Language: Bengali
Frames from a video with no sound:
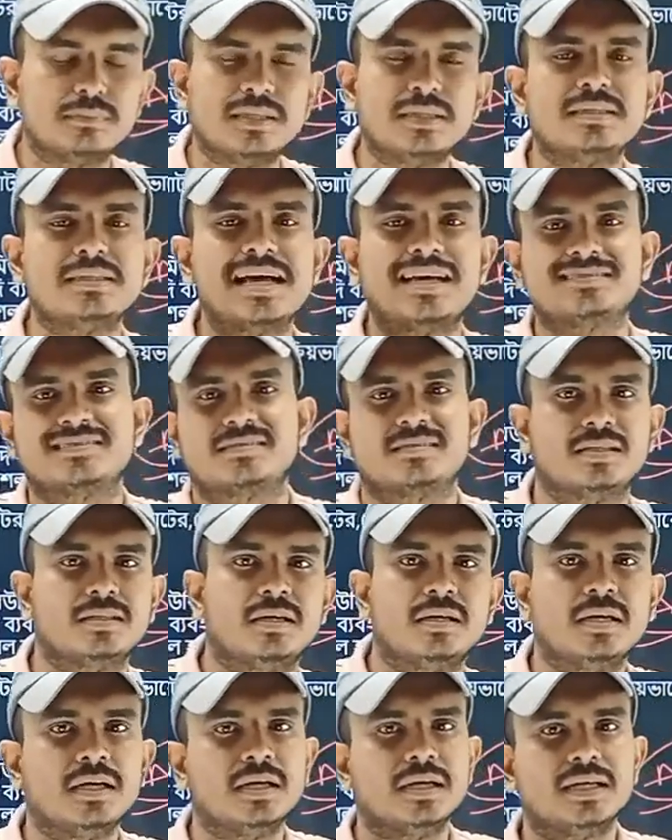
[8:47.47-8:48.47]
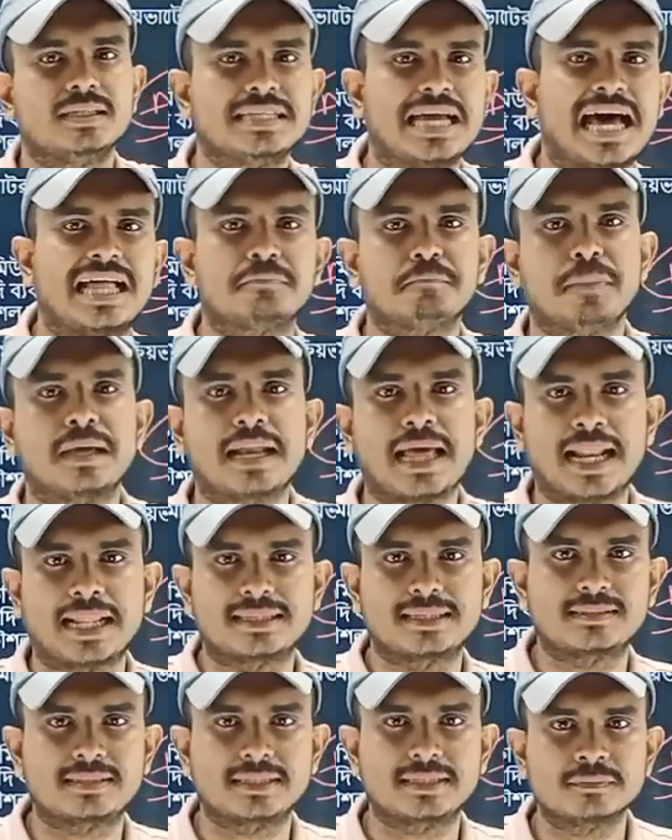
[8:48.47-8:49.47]
বিন্দাস এই যে হাত পা
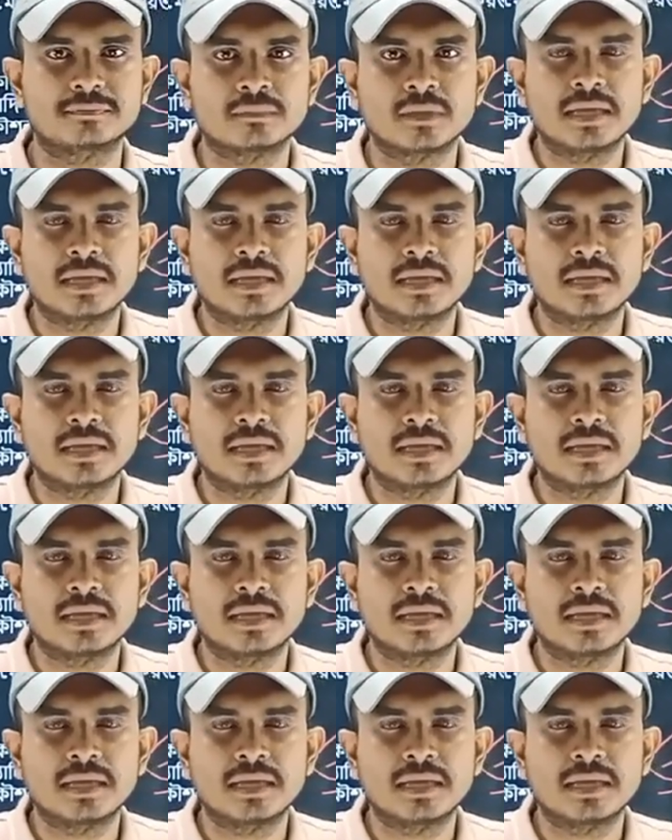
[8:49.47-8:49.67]
নাড়াইতেছি